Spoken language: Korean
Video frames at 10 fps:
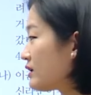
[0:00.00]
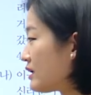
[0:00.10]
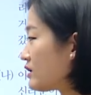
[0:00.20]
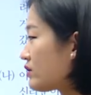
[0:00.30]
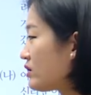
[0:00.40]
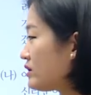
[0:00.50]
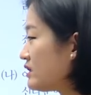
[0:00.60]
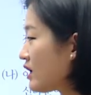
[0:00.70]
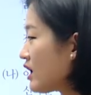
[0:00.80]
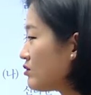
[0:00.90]
그래서
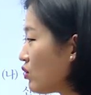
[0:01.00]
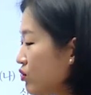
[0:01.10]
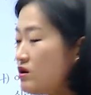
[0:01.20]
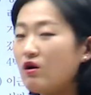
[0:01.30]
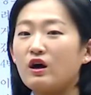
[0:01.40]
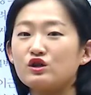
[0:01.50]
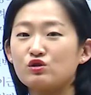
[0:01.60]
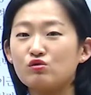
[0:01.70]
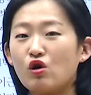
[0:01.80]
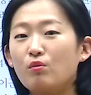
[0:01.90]
이, 사람을
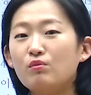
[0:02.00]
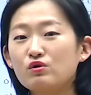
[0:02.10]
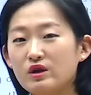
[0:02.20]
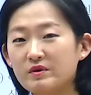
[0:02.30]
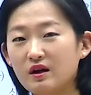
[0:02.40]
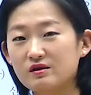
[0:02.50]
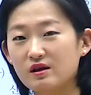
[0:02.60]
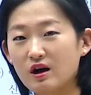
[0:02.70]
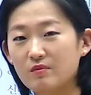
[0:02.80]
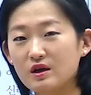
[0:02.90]
올려가지고 건모잠이라는
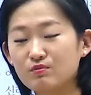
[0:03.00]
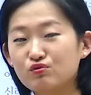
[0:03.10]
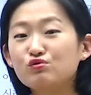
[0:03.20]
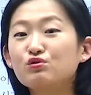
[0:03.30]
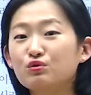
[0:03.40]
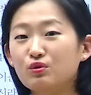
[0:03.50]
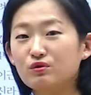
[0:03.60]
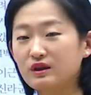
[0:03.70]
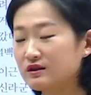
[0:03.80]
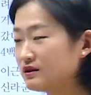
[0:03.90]
사람이
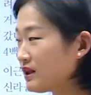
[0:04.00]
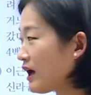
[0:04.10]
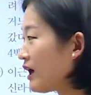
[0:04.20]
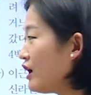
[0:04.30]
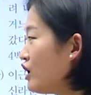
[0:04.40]
부흥운동을 했는데